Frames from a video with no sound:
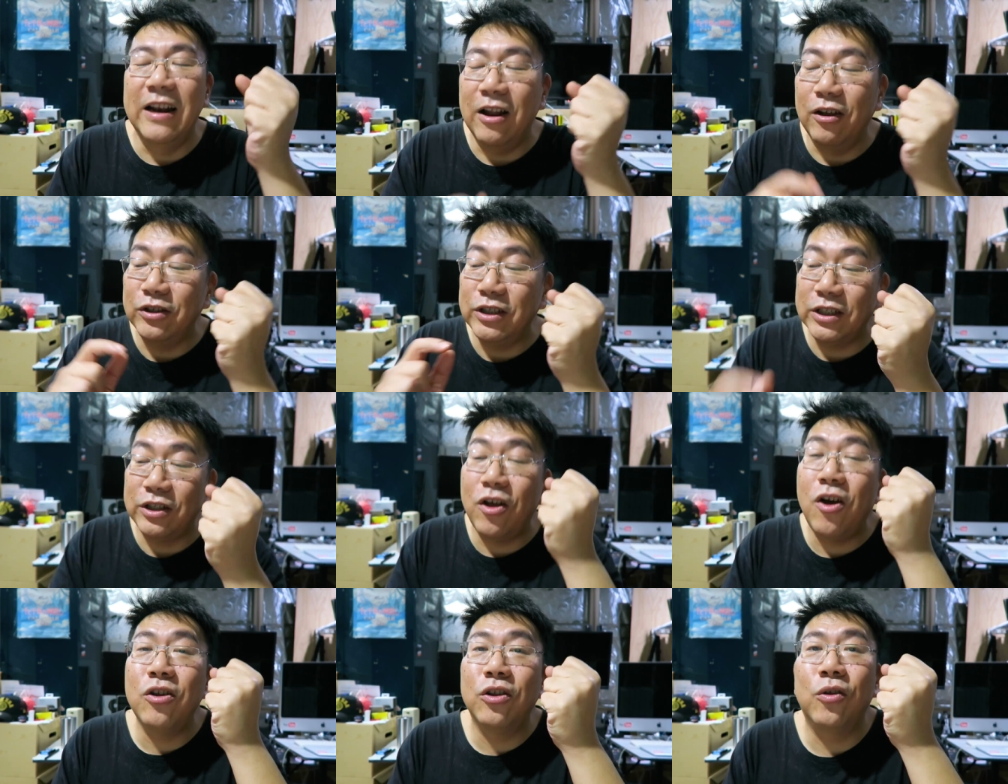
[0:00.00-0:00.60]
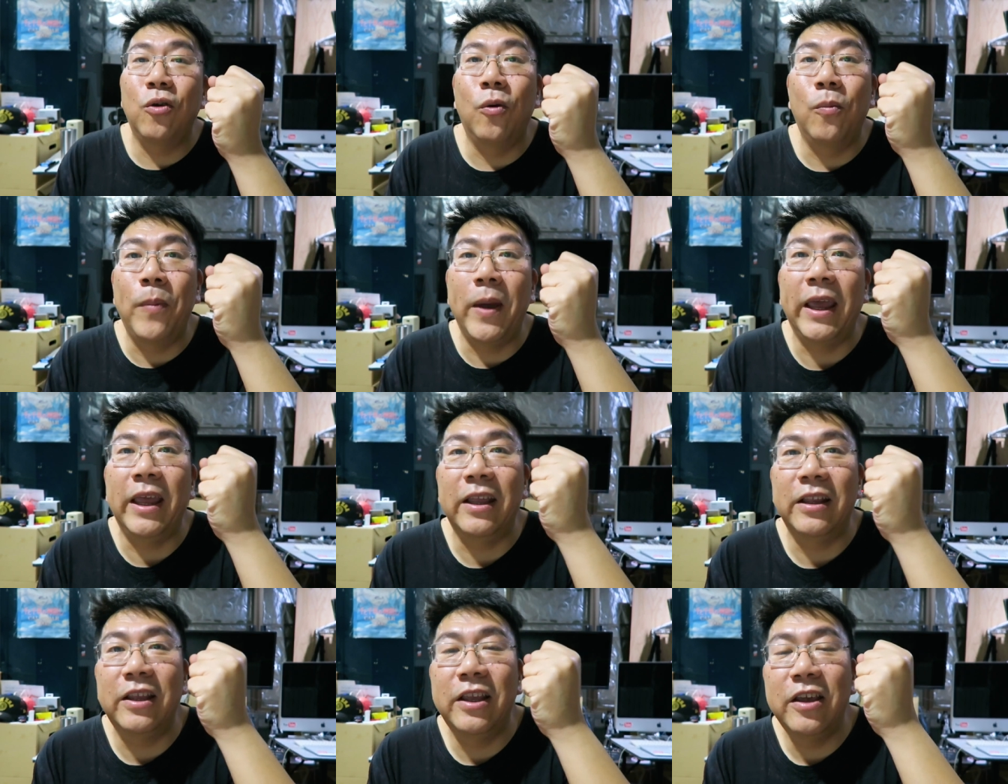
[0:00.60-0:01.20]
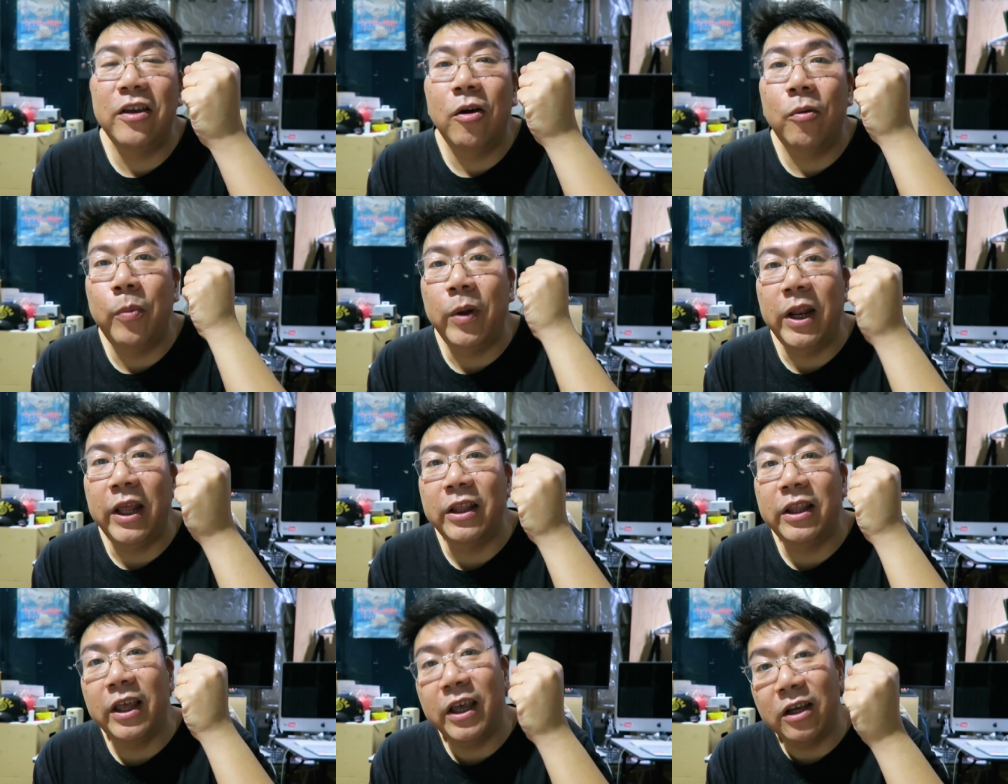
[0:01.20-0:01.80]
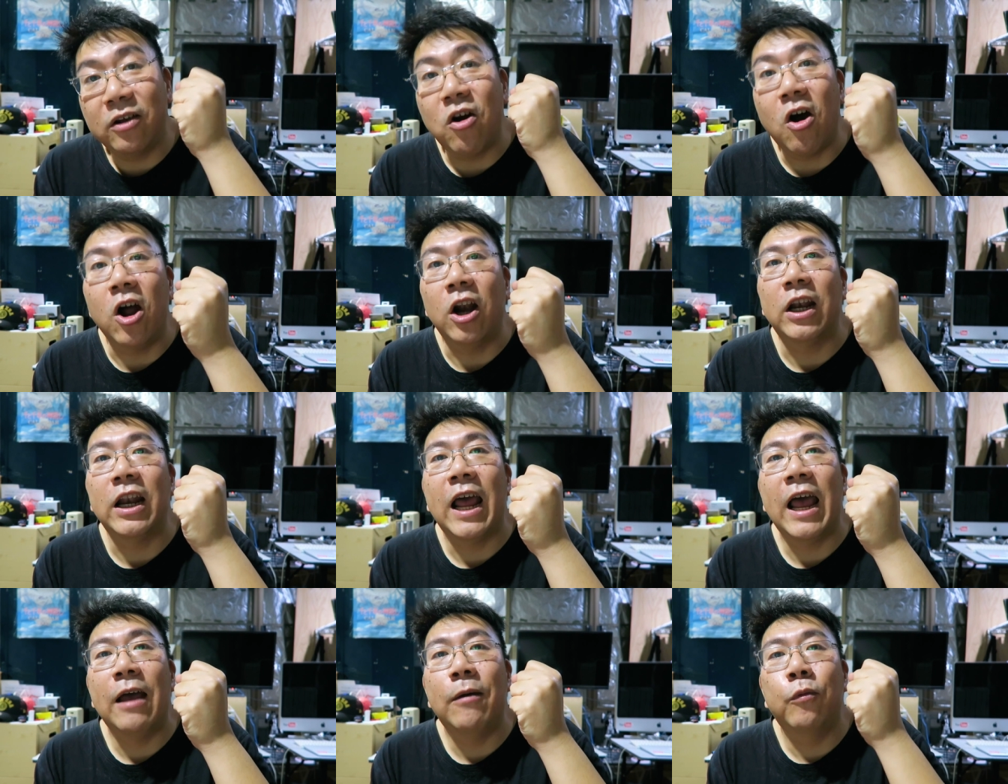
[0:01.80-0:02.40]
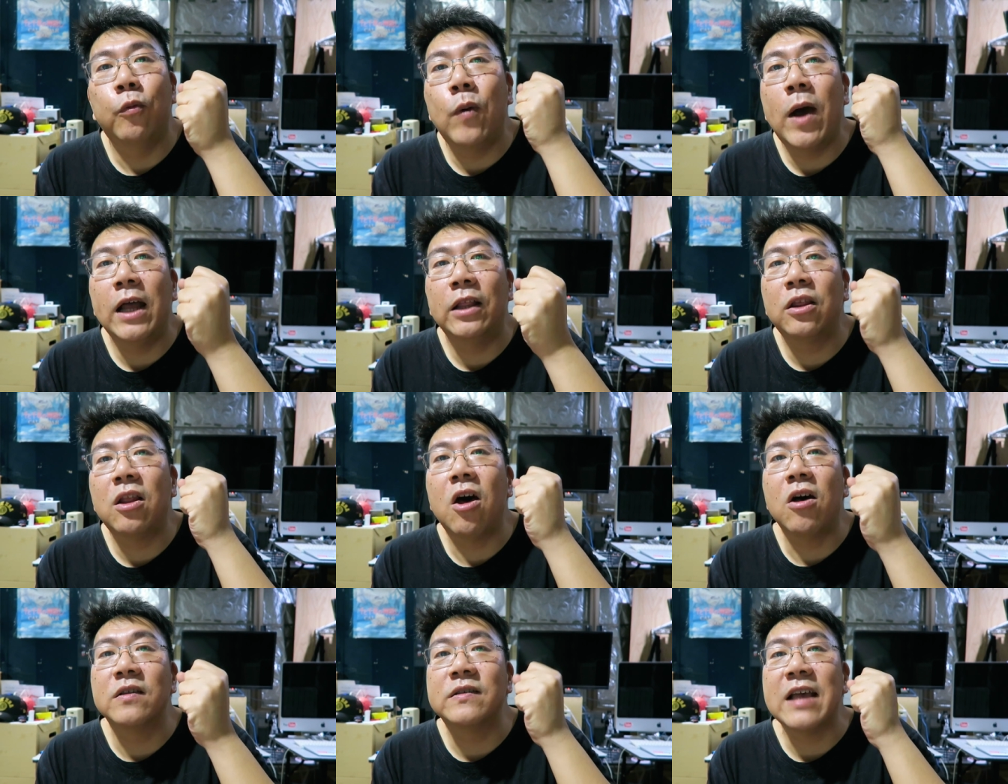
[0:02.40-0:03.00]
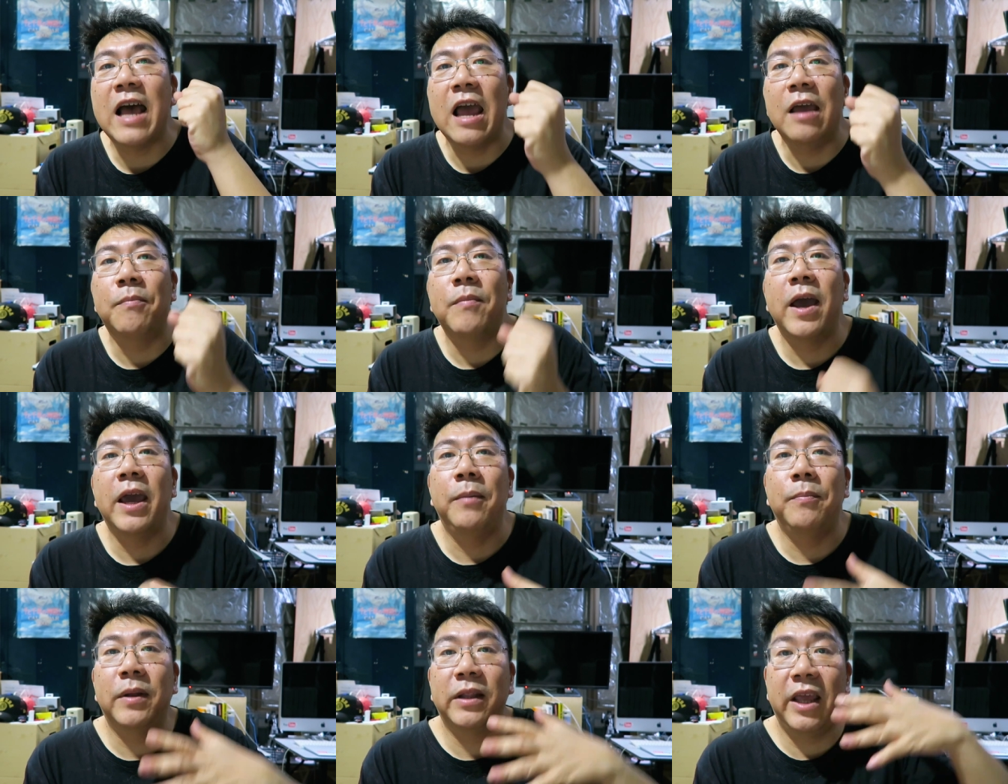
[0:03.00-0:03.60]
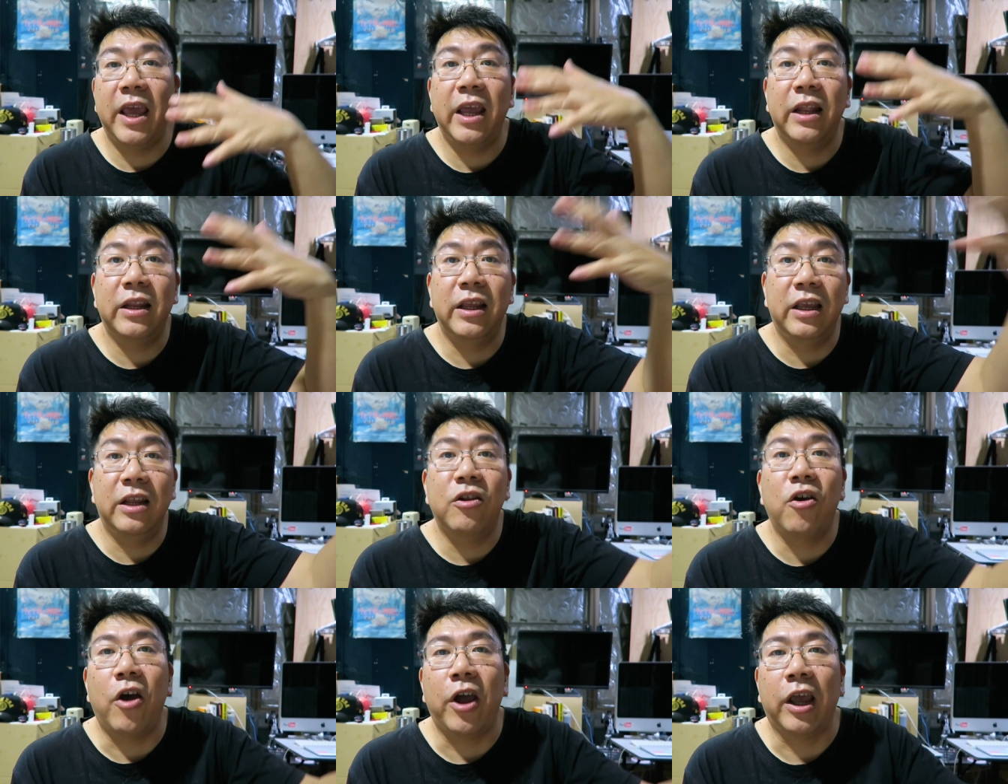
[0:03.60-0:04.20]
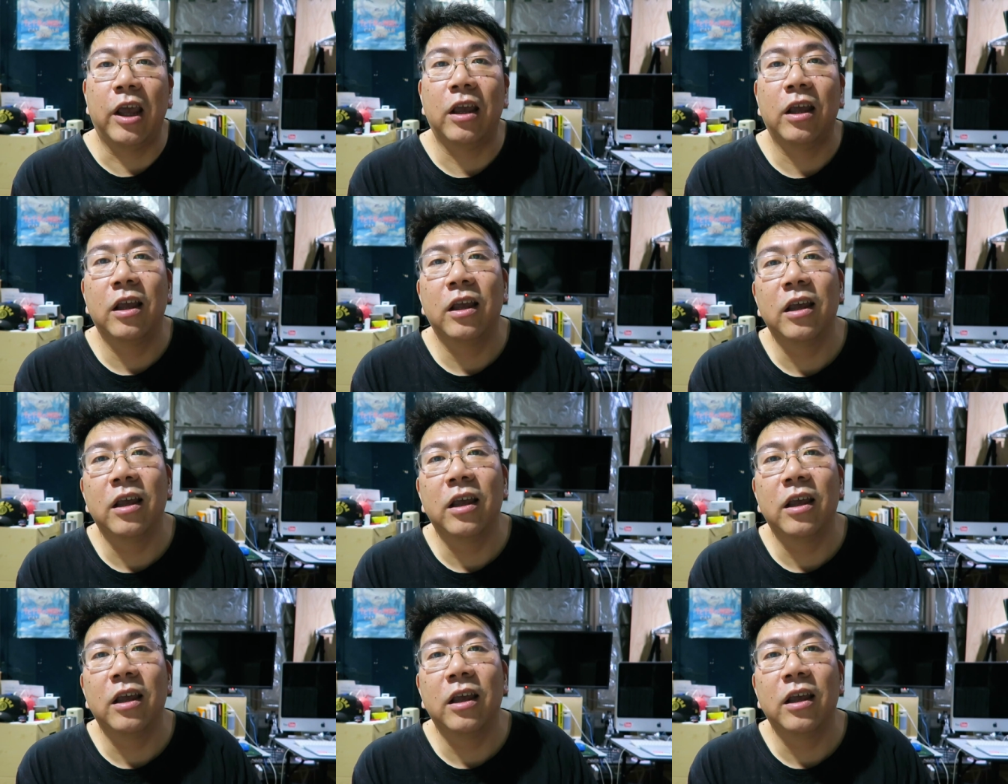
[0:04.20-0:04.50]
เราจะต้องโทรไปที่โอเปอเรเตอร์ก่อนครับว่าต่อสายไปประเทศนี้หน่อย